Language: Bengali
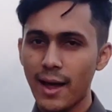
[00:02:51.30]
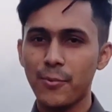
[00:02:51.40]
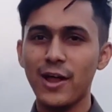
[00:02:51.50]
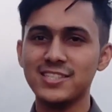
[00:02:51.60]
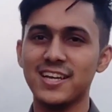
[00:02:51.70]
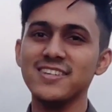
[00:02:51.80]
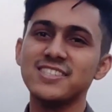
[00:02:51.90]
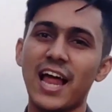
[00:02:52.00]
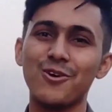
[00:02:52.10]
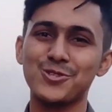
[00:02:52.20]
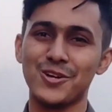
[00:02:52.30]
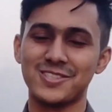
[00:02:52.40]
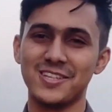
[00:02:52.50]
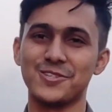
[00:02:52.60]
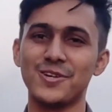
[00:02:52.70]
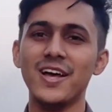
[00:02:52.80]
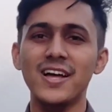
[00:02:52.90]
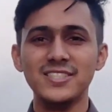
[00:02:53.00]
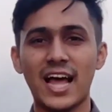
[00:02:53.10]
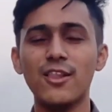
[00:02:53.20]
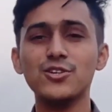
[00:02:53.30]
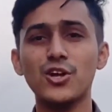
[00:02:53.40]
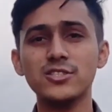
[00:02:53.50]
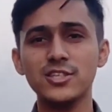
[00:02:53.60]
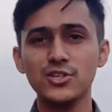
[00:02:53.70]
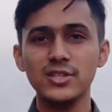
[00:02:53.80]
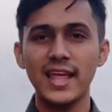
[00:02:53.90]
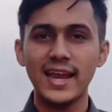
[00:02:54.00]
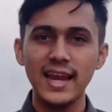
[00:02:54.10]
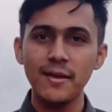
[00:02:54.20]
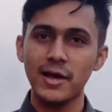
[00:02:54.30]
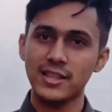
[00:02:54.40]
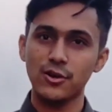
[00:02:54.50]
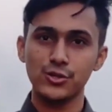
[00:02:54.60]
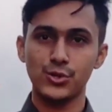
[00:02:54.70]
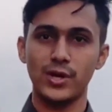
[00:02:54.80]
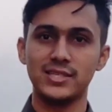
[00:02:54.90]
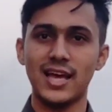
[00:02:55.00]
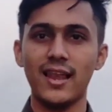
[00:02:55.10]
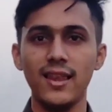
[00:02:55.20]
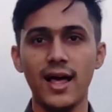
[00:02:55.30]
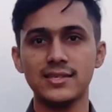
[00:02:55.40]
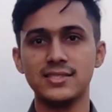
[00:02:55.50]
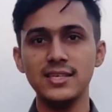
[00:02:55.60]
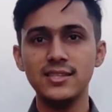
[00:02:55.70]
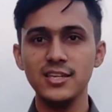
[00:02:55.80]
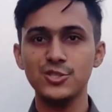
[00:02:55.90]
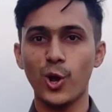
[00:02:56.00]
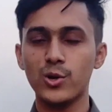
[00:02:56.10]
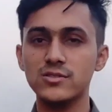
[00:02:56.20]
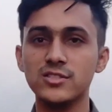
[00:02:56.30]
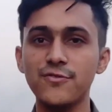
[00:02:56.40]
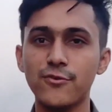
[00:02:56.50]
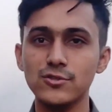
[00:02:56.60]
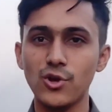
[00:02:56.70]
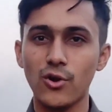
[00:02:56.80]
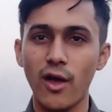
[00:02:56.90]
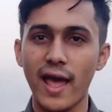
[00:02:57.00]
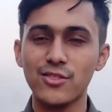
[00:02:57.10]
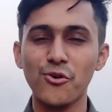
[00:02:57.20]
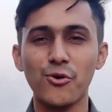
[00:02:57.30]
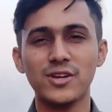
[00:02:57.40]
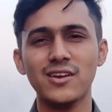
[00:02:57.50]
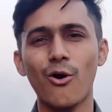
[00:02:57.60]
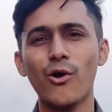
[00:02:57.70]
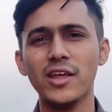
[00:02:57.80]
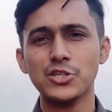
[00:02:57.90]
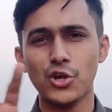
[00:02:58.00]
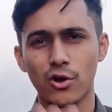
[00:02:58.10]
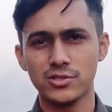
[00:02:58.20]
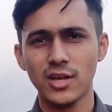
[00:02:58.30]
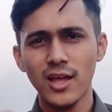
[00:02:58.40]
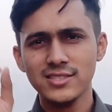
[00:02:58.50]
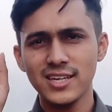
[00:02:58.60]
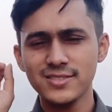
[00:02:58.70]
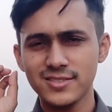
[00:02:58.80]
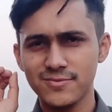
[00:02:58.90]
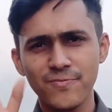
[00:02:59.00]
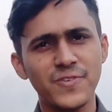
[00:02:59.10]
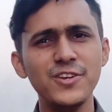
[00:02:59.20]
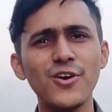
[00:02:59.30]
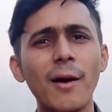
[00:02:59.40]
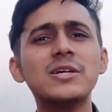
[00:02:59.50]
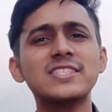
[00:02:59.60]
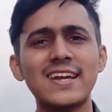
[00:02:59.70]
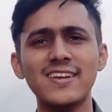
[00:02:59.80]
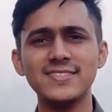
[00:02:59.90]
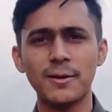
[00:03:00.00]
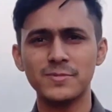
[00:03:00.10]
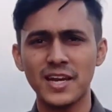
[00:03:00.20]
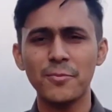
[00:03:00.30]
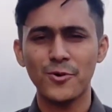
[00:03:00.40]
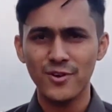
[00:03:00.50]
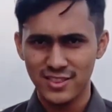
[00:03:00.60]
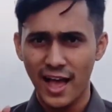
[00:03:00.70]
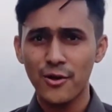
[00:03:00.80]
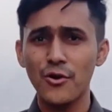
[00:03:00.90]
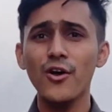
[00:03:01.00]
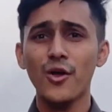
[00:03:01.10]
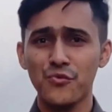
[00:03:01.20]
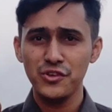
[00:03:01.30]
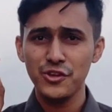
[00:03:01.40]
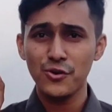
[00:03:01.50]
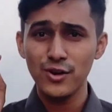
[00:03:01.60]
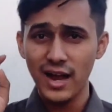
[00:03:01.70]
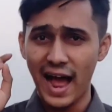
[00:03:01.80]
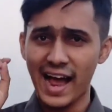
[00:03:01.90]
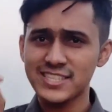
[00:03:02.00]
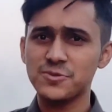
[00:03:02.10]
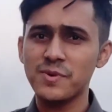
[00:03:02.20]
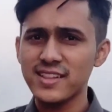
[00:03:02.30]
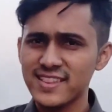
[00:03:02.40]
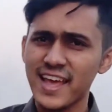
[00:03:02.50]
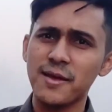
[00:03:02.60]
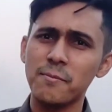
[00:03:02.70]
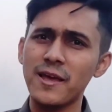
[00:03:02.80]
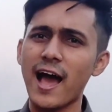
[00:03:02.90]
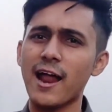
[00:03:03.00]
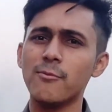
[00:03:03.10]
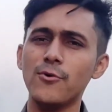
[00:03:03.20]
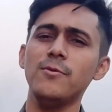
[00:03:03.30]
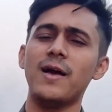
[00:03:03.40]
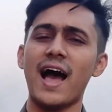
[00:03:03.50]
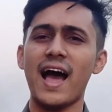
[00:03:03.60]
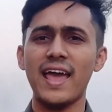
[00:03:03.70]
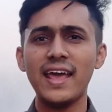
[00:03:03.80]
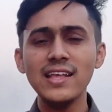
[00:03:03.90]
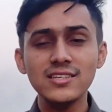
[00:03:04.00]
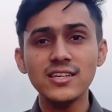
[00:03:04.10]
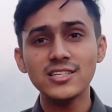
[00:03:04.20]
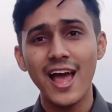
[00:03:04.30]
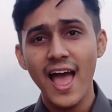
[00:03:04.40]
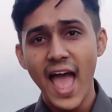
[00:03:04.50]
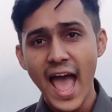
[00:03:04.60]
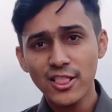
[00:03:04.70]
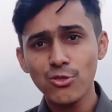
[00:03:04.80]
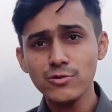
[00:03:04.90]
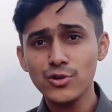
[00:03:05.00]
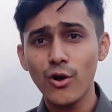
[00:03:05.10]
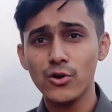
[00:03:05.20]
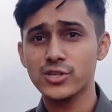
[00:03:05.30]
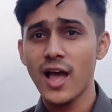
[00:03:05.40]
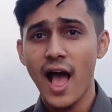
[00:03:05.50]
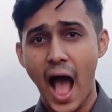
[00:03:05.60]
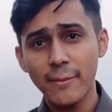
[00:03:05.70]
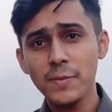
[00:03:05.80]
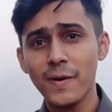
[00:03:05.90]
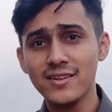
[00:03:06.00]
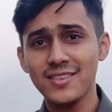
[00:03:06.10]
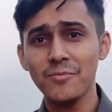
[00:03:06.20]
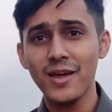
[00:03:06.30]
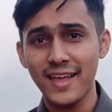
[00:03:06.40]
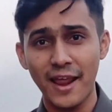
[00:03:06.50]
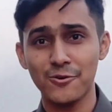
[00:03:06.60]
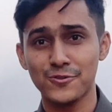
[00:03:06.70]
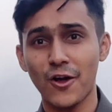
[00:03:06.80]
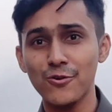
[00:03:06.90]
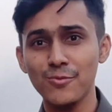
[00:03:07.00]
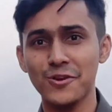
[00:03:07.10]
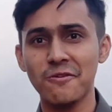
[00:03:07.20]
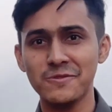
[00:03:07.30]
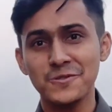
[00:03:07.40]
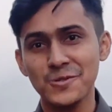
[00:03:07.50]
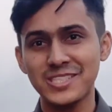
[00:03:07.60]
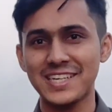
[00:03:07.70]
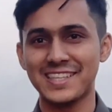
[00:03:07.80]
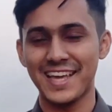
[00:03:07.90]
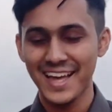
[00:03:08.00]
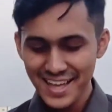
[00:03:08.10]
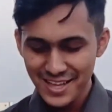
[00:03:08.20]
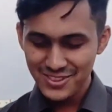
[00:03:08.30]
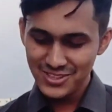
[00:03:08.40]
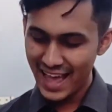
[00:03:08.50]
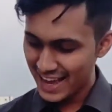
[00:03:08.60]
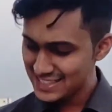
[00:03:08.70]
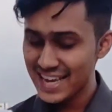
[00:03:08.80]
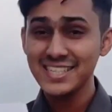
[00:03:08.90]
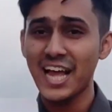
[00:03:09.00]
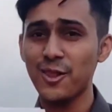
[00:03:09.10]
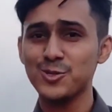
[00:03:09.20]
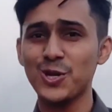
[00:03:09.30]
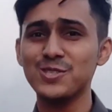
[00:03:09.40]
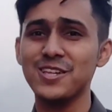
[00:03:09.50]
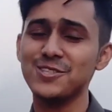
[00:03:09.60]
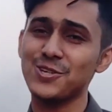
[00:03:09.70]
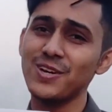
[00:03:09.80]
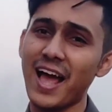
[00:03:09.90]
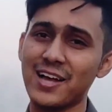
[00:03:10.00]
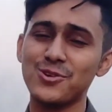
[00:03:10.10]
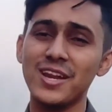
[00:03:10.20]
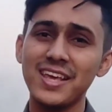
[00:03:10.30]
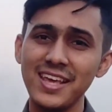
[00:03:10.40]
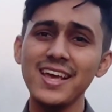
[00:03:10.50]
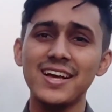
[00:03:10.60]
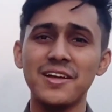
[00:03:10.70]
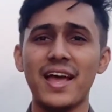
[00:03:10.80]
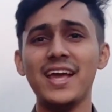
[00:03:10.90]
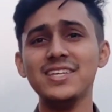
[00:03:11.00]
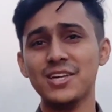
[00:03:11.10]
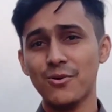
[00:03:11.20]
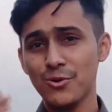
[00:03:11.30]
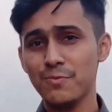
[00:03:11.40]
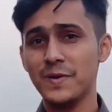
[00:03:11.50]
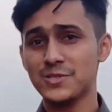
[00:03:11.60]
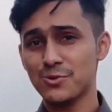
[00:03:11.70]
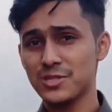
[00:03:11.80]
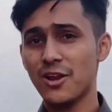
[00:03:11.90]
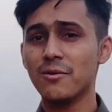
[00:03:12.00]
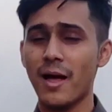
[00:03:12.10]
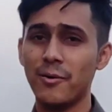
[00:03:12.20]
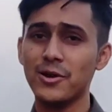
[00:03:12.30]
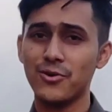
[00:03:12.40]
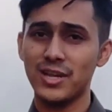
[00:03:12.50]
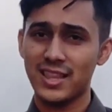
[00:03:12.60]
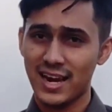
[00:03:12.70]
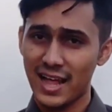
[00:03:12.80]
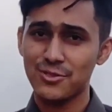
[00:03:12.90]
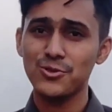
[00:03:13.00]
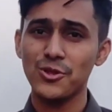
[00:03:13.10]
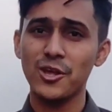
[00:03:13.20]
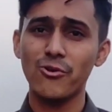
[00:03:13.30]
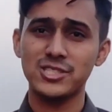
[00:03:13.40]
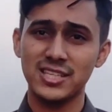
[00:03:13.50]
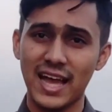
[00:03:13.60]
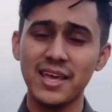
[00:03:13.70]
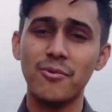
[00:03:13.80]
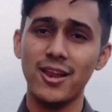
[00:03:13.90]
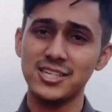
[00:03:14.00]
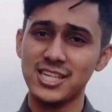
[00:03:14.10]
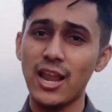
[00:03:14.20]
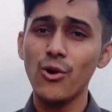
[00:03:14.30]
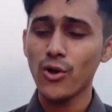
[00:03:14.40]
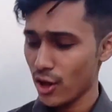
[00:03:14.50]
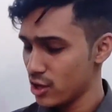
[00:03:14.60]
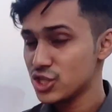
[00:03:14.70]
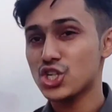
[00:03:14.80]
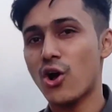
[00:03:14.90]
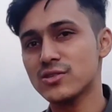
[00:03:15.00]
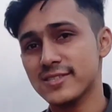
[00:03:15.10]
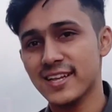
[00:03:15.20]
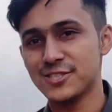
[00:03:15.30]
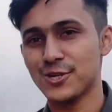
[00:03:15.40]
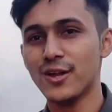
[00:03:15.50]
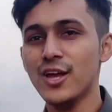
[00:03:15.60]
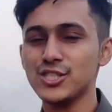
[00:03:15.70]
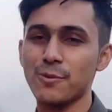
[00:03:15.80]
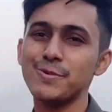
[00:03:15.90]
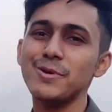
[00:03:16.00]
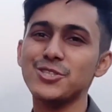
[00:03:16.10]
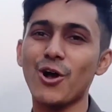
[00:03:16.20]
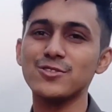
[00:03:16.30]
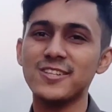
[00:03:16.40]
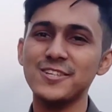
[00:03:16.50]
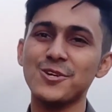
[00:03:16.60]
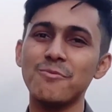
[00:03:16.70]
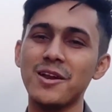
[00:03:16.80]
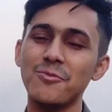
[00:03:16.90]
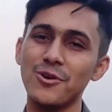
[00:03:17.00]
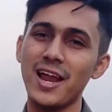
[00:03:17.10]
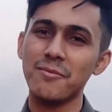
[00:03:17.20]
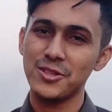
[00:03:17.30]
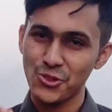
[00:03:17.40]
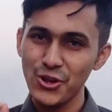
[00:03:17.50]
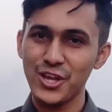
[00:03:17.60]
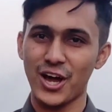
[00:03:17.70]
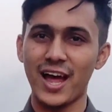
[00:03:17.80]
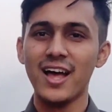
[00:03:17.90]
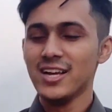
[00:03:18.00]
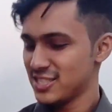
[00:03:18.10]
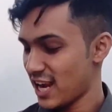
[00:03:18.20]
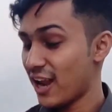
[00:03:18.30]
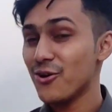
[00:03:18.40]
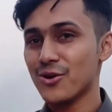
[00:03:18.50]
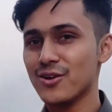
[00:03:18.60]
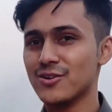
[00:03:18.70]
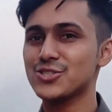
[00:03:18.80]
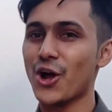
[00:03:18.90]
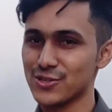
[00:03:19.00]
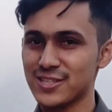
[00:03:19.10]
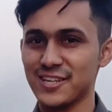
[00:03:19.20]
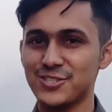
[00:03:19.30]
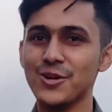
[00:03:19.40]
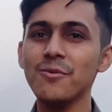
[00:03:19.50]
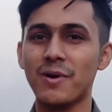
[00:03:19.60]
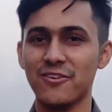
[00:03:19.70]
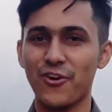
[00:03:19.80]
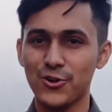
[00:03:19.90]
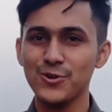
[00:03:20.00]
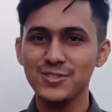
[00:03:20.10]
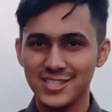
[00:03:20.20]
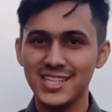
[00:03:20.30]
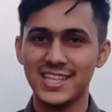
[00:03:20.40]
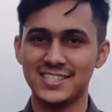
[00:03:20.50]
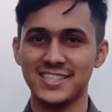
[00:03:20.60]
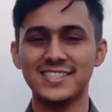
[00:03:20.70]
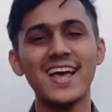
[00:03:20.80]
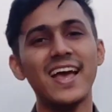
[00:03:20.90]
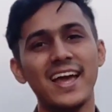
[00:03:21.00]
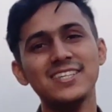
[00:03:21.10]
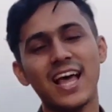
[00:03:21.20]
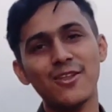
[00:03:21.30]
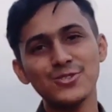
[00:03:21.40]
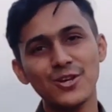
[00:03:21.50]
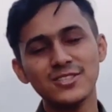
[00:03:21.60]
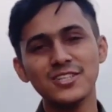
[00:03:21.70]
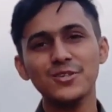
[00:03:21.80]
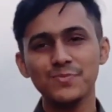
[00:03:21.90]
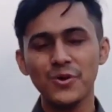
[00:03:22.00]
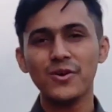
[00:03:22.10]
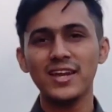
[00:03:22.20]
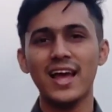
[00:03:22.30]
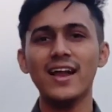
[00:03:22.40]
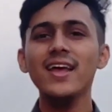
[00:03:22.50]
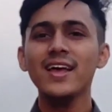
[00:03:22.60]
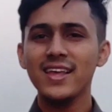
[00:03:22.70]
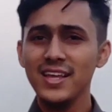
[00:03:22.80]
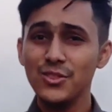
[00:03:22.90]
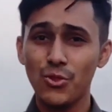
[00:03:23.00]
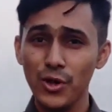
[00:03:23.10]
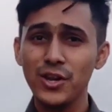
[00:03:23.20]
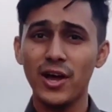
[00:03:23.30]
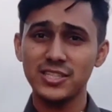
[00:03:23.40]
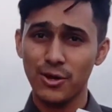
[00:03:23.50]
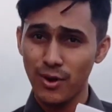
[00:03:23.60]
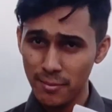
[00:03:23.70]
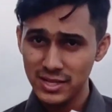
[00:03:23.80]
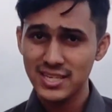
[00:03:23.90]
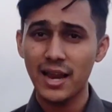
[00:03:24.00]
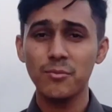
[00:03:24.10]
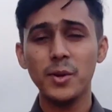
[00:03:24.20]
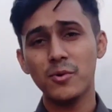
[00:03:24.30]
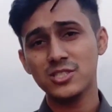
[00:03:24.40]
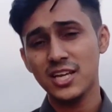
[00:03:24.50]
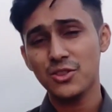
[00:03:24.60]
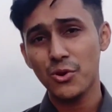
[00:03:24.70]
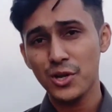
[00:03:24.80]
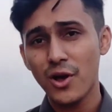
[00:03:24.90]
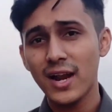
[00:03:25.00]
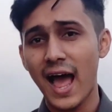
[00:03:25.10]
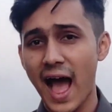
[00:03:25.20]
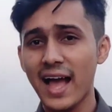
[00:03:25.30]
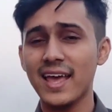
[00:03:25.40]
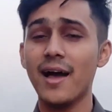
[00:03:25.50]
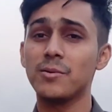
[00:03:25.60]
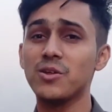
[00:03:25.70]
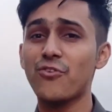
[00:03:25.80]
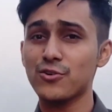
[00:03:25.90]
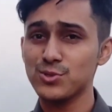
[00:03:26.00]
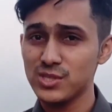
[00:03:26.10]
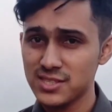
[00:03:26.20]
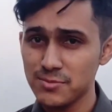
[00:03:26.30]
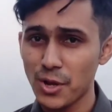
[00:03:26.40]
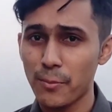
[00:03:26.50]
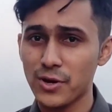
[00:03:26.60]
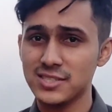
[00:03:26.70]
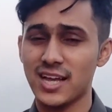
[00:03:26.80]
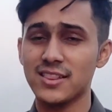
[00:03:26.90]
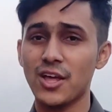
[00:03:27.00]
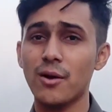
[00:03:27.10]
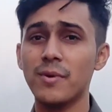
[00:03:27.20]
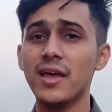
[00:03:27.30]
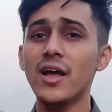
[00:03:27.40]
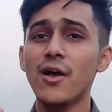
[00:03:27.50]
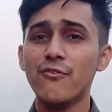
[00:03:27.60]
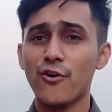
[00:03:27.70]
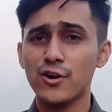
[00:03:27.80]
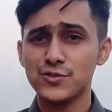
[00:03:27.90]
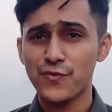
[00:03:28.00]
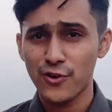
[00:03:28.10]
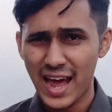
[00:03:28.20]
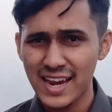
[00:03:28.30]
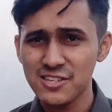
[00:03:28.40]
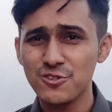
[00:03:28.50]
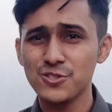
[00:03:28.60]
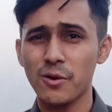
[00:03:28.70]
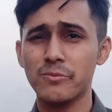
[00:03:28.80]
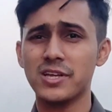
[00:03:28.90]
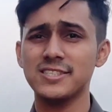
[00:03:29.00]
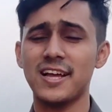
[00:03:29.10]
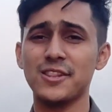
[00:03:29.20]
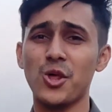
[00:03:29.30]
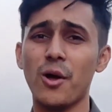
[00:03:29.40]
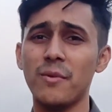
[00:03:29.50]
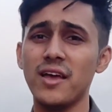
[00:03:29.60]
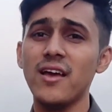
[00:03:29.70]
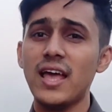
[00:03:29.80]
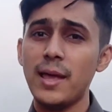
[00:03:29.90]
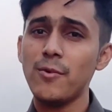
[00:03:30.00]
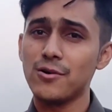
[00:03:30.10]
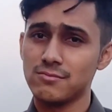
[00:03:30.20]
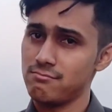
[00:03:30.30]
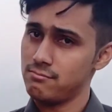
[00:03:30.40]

তারপর আসে সালক সংশ্লেষণ সালক সংশ্লেষণ দেখলেই মাথা নষ্ট হয়ে যায় আল্লাহ সি থ্রি চক্র সি ফোর চক্র এত কঠিন অনেক সহজ জাস্ট ভিডিও আমার চ্যানেলে সাবস্ক্রাইব করে থাকো ভিডিওগুলো আসবে দেখবে আর বলবে এই জিনিস এত সহজ আমি পারতাম না কেন তখন মনে হবে চুল ছিটতে তো দেখা যায় সালক সংশ্লেষণ আসলে কি এই যে উদ্ভিদ সূর্যালোক ব্যবহার করে তার খাদ্য তৈরি করছে তাকে বলা হয় শালক সংশ্লেষণ সবসময় সংশ্লেষণ মানে মনে রাখবে তৈরি করা শালক সংশ্লেষণ মানে ফটোসিনথেসিস এই সালোক সংশ্লেষণ প্রক্রিয়ার কি তৈরি হয় সেগুলো আমরা জানবো এবং সেই তৈরি হওয়ার আগে আমাদের ফটোসিস্টেম সম্পর্কে জানতে হবে ফসফোরাইলেশন সম্পর্কে জানতে হবে এবং